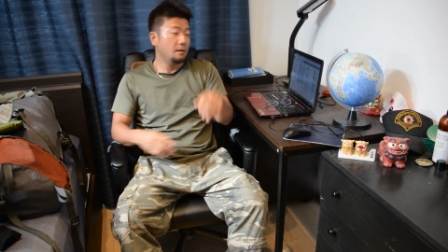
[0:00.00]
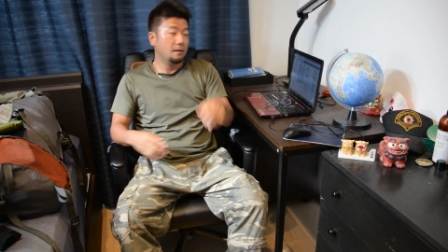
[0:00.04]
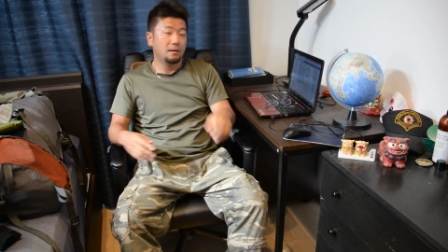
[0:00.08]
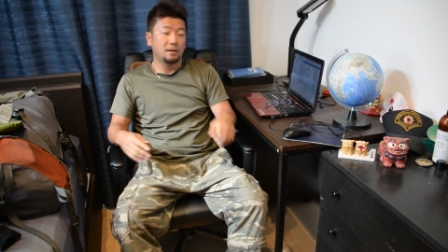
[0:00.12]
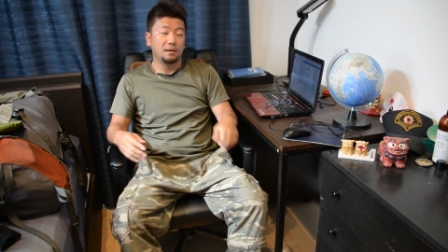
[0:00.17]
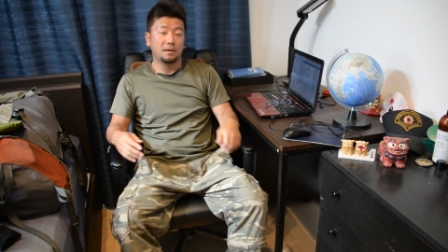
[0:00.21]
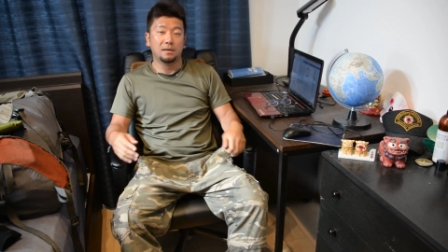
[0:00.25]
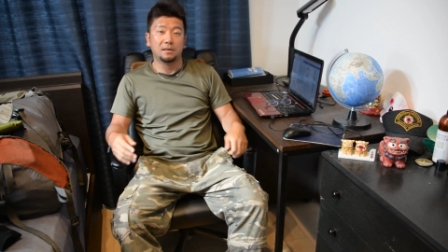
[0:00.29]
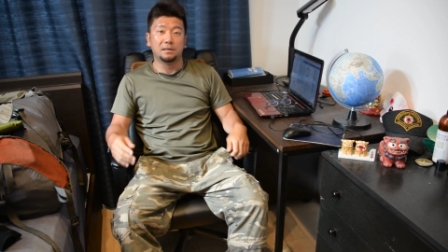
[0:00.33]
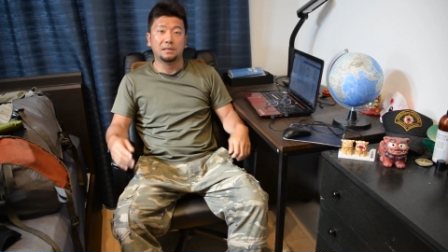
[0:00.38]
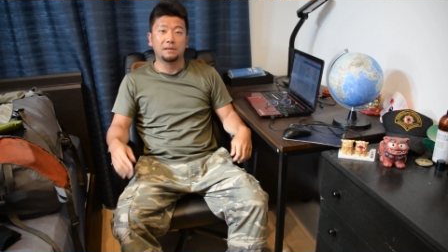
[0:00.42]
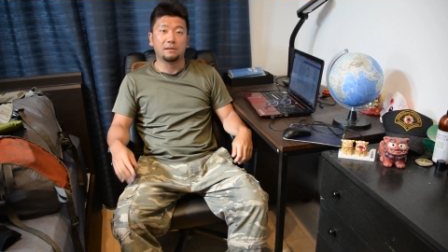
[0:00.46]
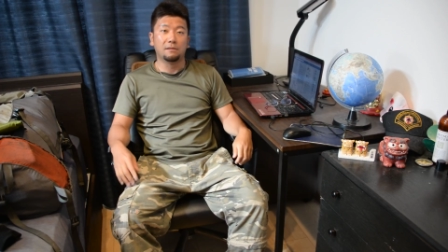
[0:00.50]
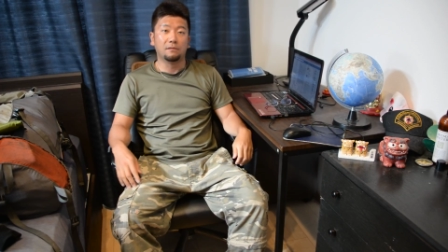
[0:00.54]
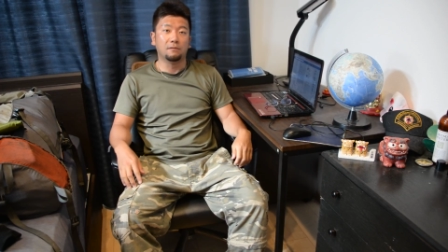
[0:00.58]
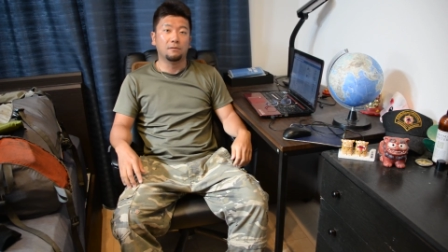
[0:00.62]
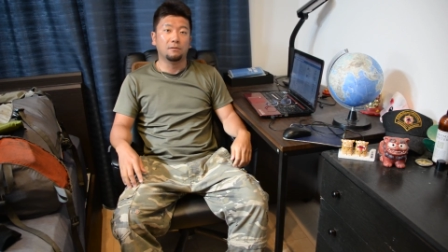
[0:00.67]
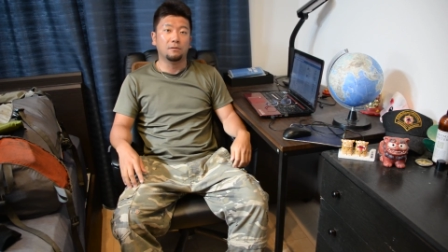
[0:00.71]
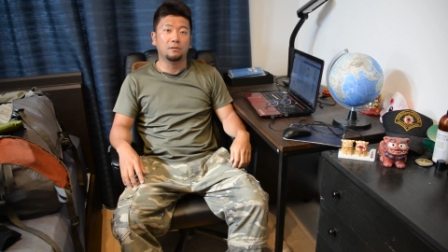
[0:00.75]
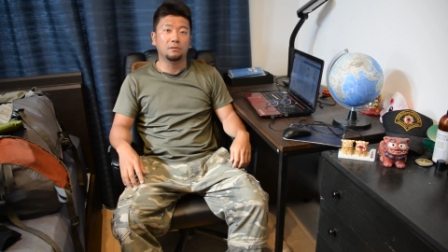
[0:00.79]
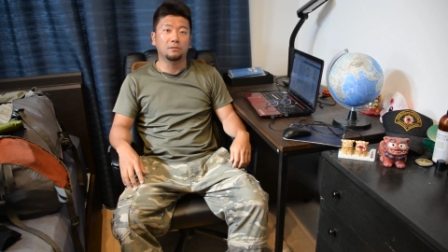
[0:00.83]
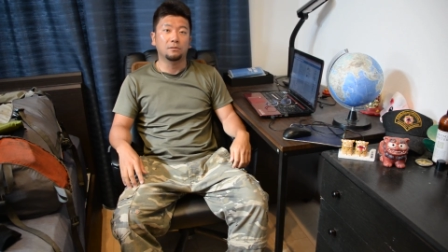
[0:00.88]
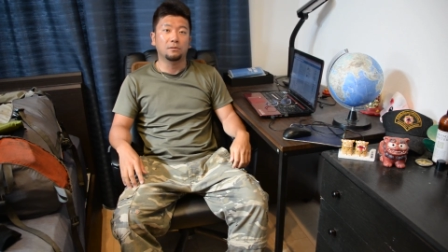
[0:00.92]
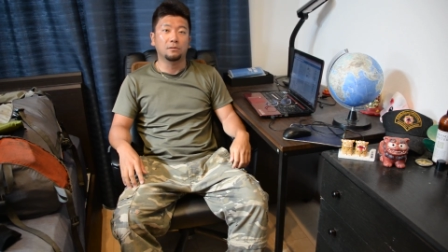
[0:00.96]
えー、イギリスの
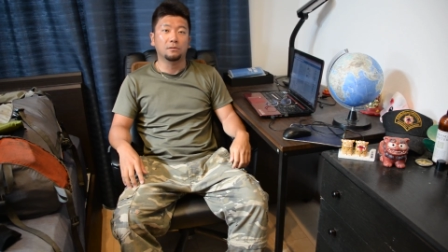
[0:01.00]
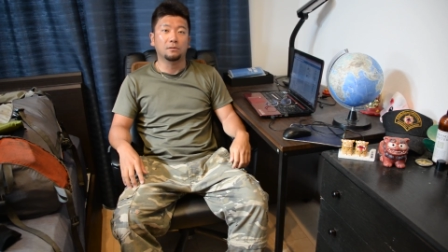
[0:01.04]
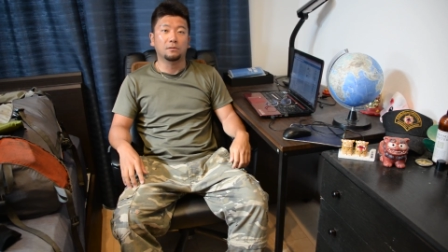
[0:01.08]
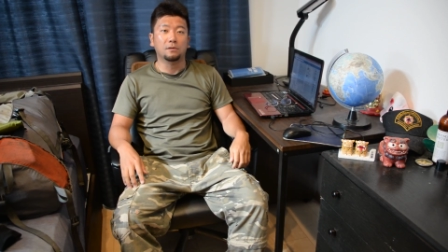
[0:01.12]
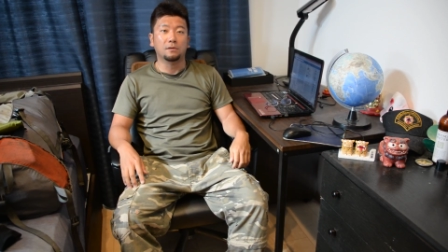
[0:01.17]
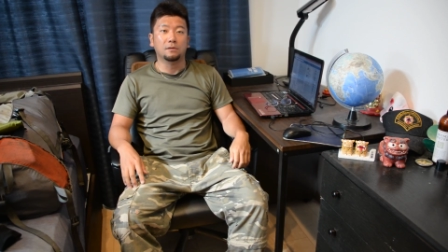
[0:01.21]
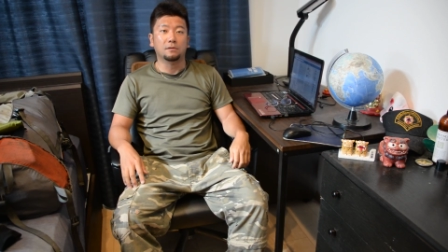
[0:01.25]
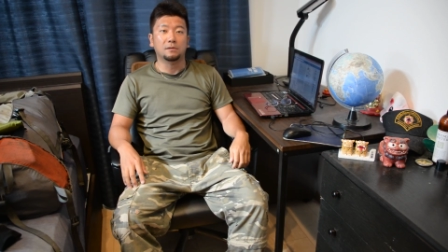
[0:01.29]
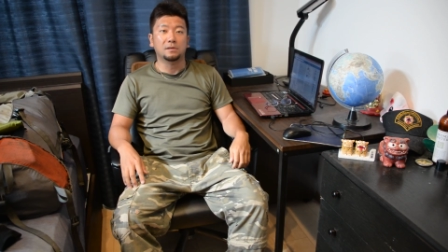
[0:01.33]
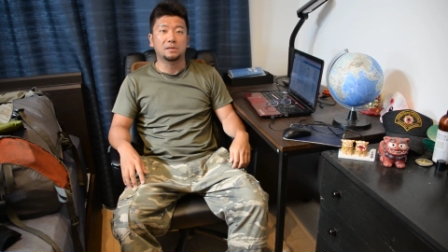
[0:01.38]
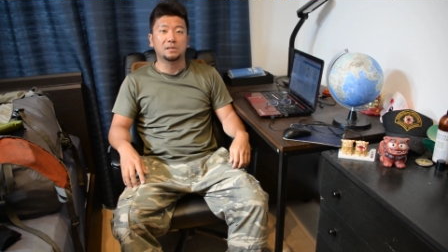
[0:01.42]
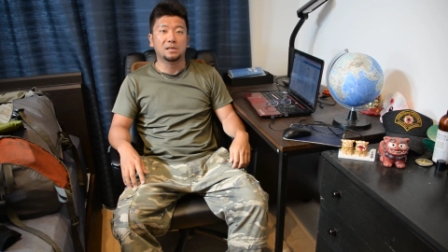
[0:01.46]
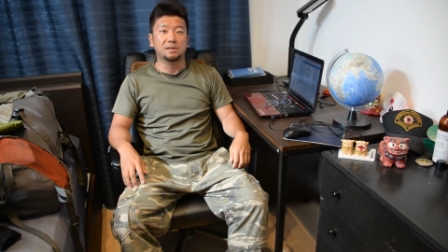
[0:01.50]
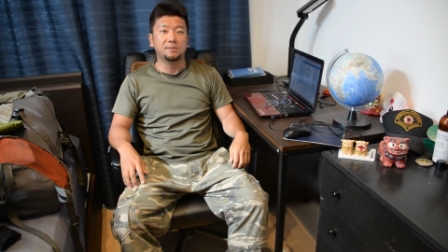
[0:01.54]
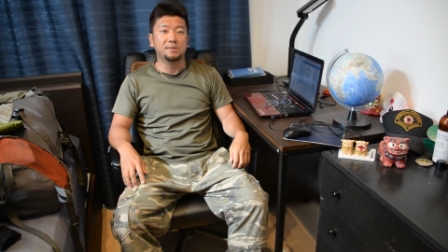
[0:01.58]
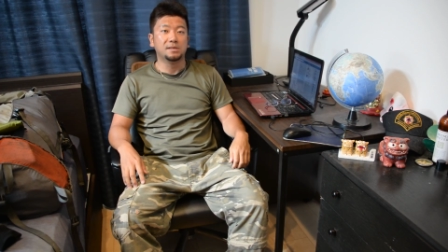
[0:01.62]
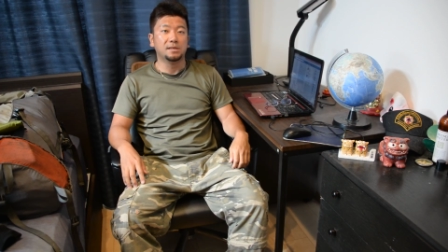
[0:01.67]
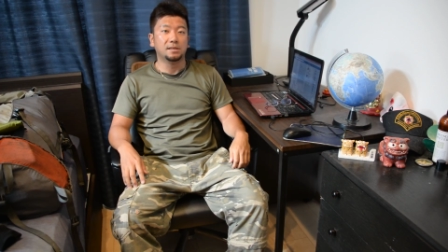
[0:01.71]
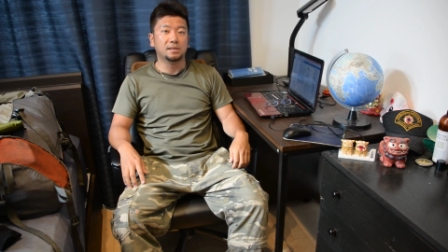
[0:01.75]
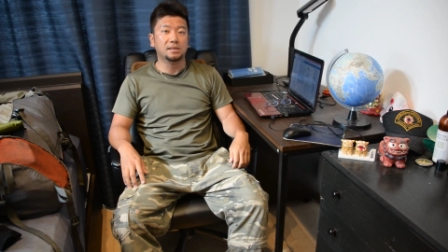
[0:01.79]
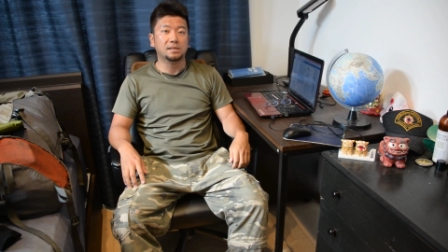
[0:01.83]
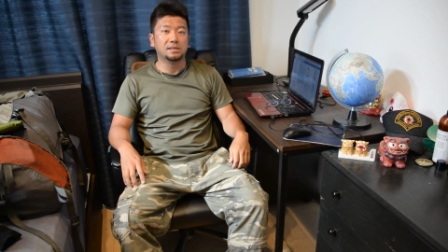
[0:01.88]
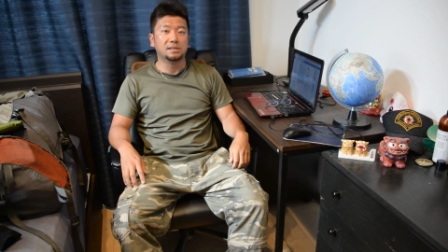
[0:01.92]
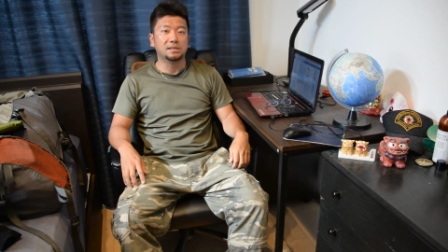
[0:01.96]
ロンドンということで
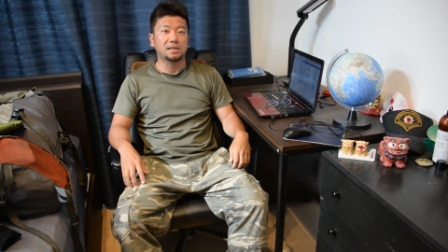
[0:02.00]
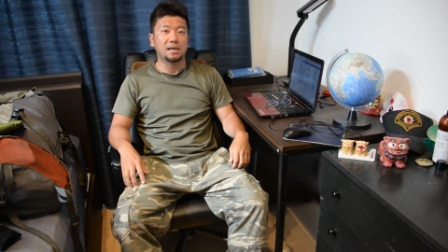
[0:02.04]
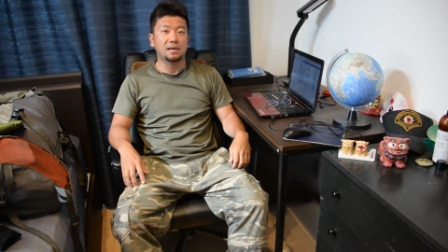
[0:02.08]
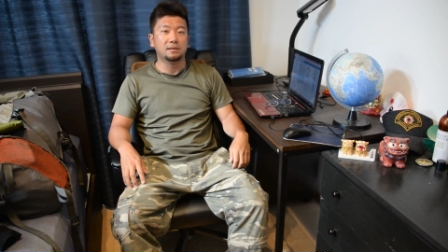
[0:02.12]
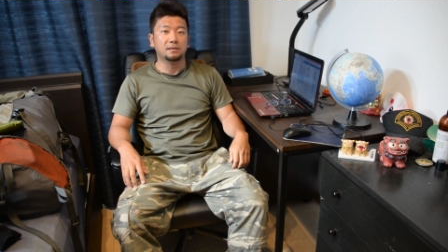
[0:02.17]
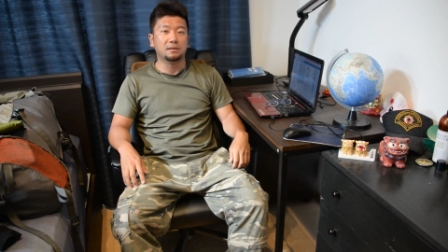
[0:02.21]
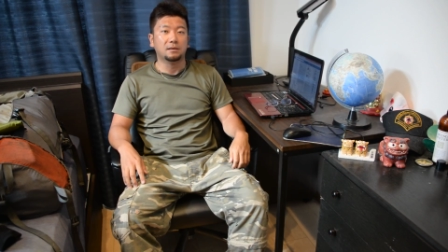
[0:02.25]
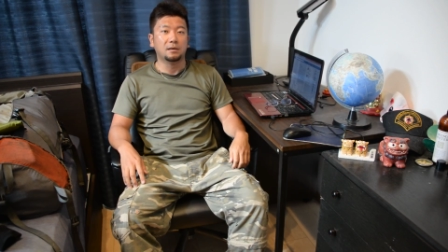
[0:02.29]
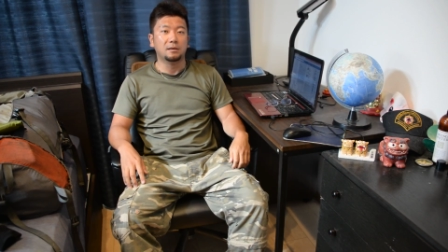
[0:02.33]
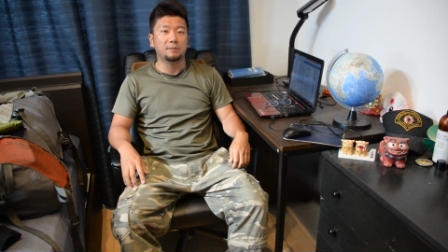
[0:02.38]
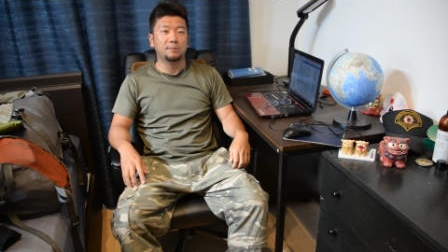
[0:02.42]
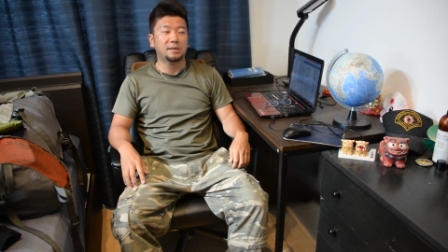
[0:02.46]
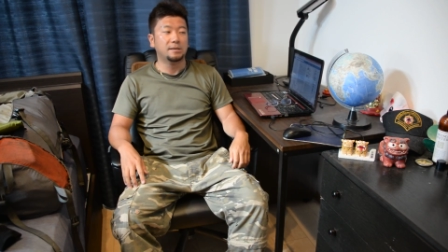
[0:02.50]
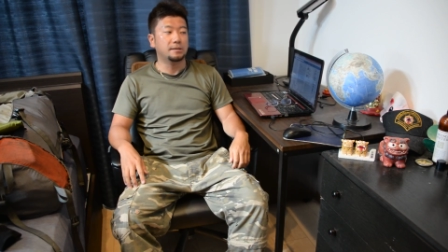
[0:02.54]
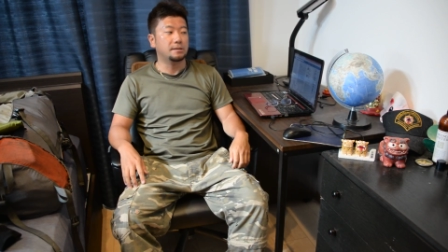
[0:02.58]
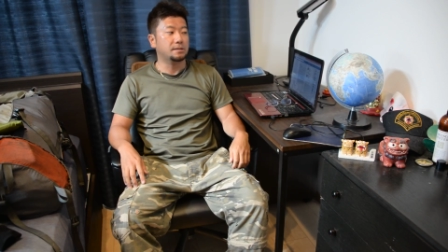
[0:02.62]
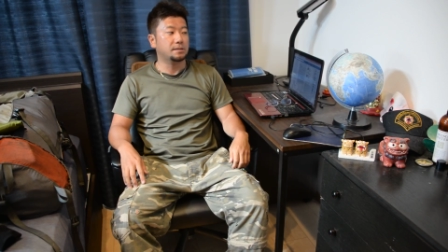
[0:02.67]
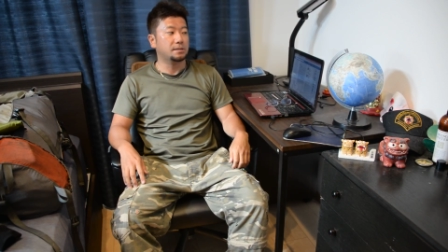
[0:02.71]
久々です3回目で